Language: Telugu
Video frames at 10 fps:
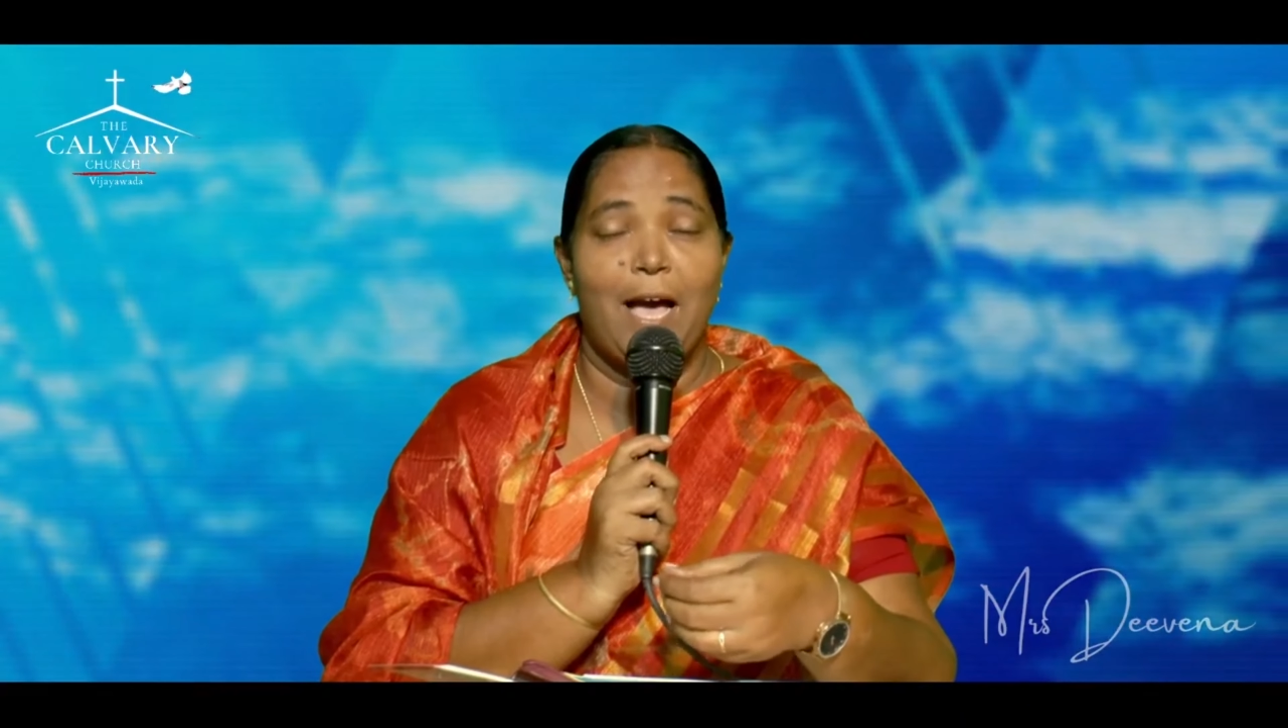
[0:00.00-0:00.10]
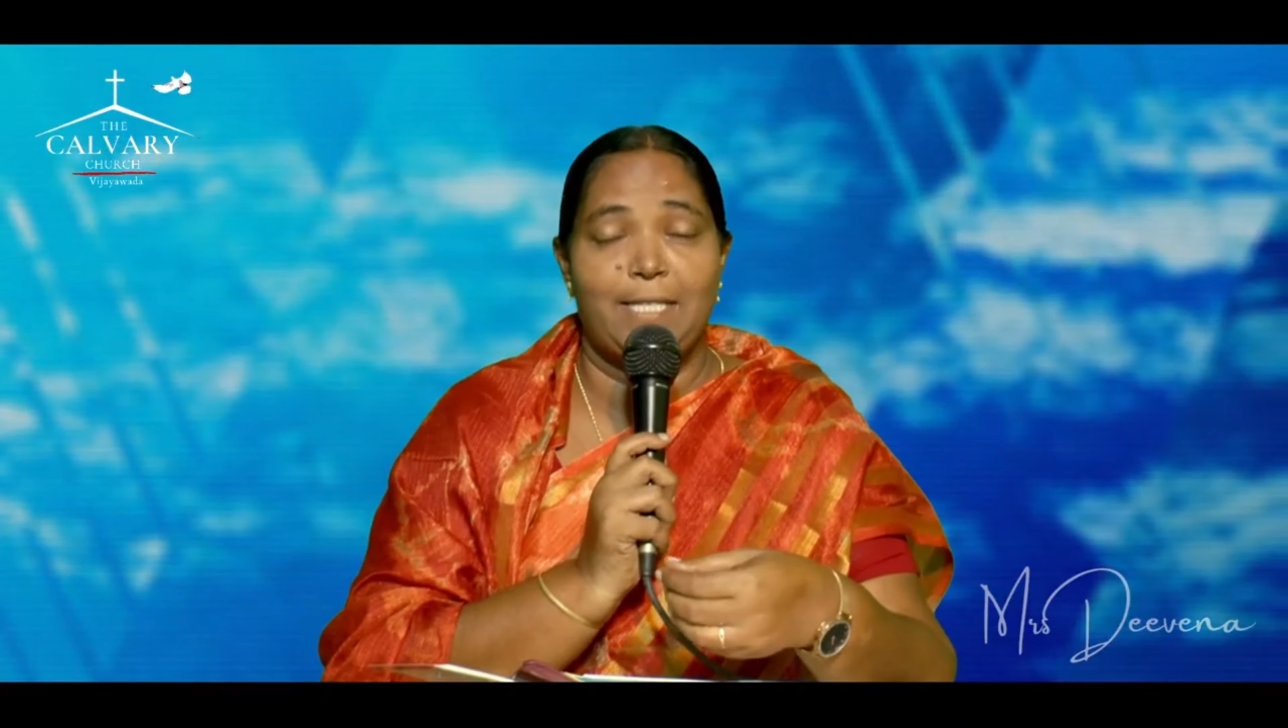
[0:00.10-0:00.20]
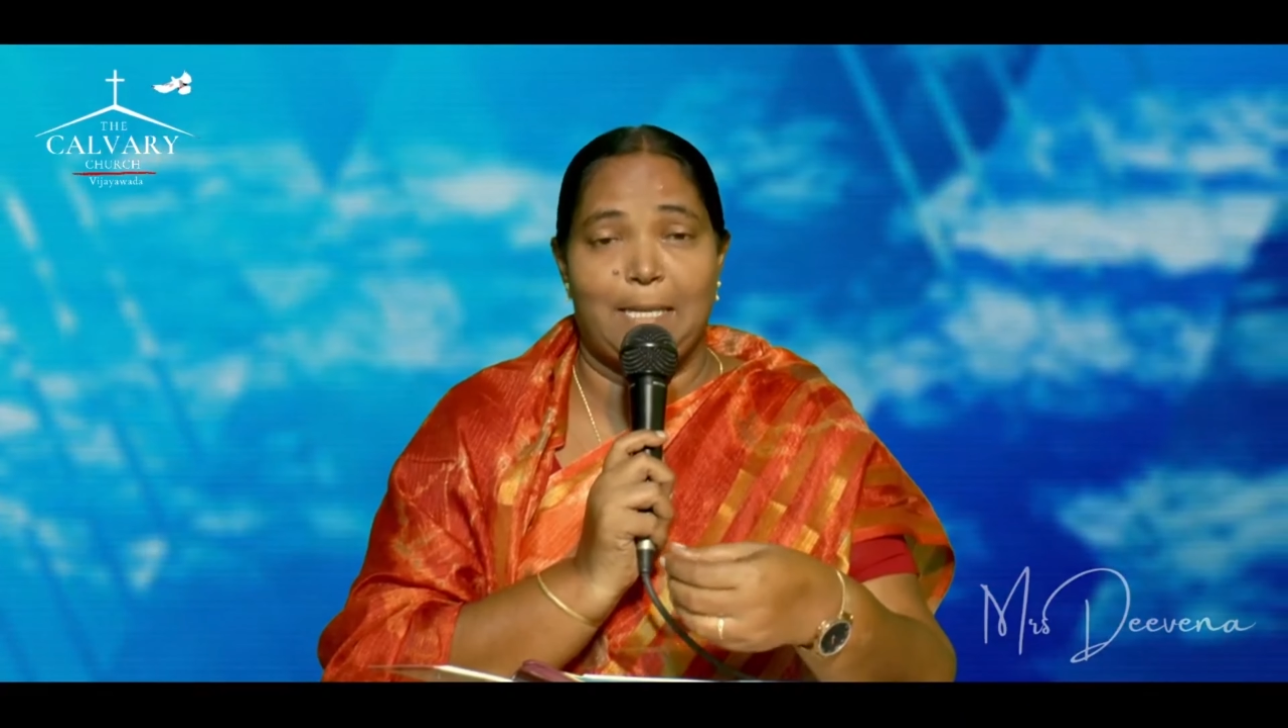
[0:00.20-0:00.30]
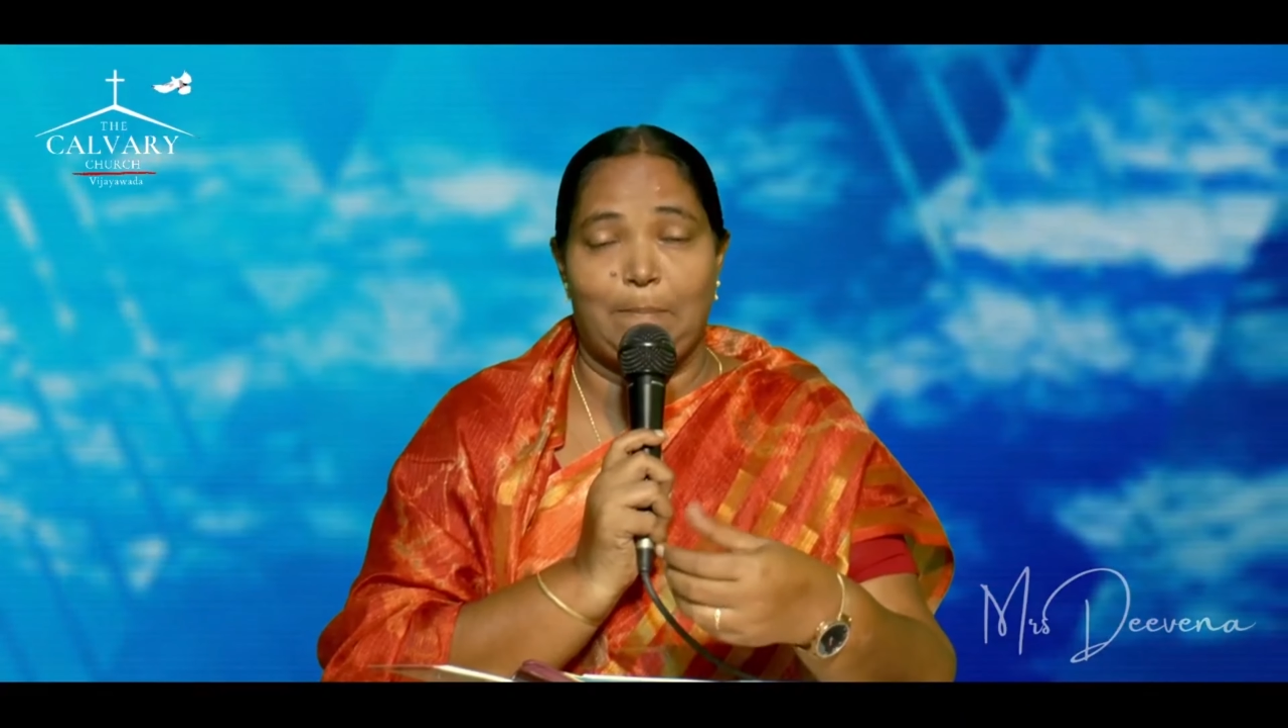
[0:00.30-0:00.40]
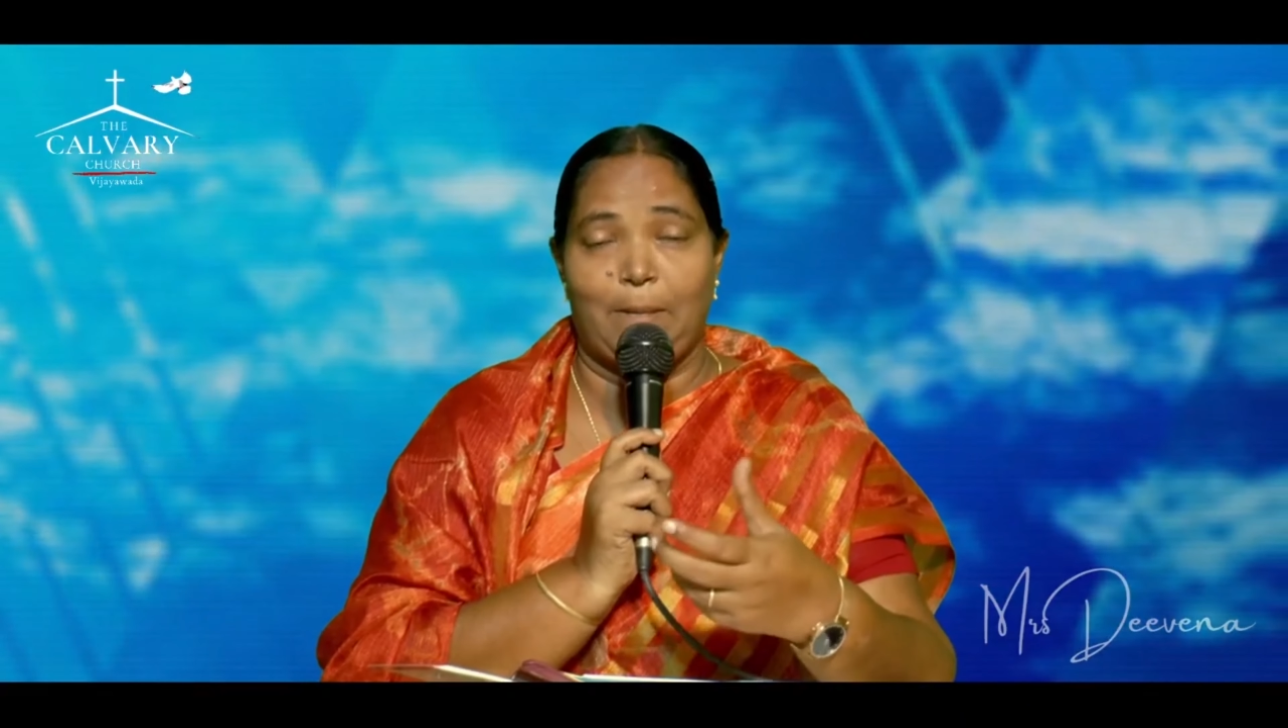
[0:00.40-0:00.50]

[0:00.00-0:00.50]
అసలు